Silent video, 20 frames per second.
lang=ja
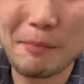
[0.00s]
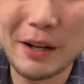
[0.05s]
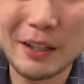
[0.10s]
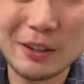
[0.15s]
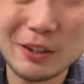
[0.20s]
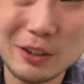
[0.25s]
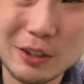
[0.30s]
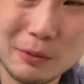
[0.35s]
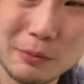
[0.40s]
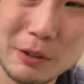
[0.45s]

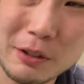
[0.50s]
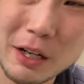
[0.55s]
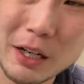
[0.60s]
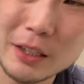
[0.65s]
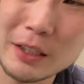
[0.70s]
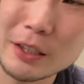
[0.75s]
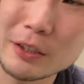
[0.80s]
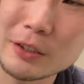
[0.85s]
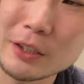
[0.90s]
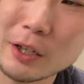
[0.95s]
パッと見わ
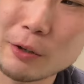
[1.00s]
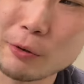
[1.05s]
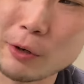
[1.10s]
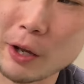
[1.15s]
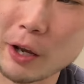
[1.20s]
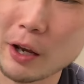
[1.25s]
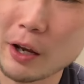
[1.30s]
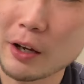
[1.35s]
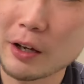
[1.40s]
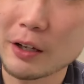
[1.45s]
かんなくないこ
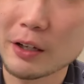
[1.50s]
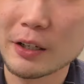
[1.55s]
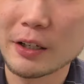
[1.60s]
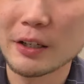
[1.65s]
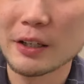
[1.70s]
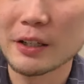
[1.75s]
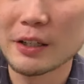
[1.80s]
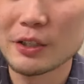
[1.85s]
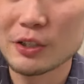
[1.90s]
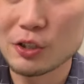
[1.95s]
れ。
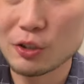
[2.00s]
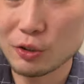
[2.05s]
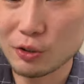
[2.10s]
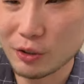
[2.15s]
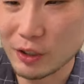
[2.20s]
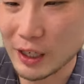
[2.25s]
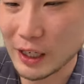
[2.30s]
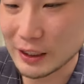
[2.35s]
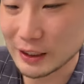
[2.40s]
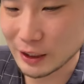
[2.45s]
ちょっ
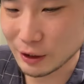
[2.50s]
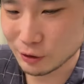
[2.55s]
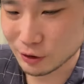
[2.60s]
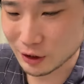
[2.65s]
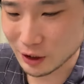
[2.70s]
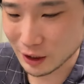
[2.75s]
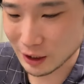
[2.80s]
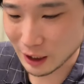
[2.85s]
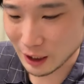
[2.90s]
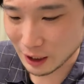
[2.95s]
と偏っ
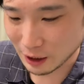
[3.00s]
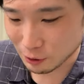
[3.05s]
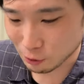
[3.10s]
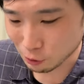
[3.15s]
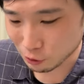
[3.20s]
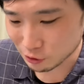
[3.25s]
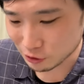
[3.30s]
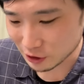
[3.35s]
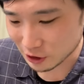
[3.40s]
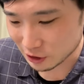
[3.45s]
てんな。
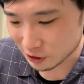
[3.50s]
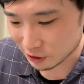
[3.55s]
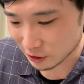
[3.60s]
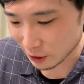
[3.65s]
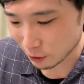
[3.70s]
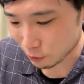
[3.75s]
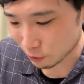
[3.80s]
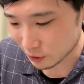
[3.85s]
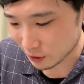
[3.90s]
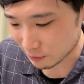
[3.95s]
奥にず
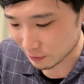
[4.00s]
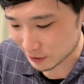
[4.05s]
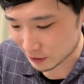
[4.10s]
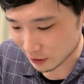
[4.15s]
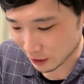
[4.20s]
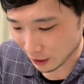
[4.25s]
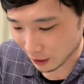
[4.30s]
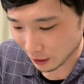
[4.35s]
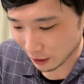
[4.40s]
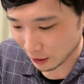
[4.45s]
れ込んでま
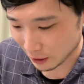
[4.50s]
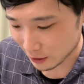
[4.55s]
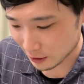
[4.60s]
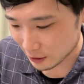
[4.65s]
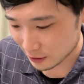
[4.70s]
すね。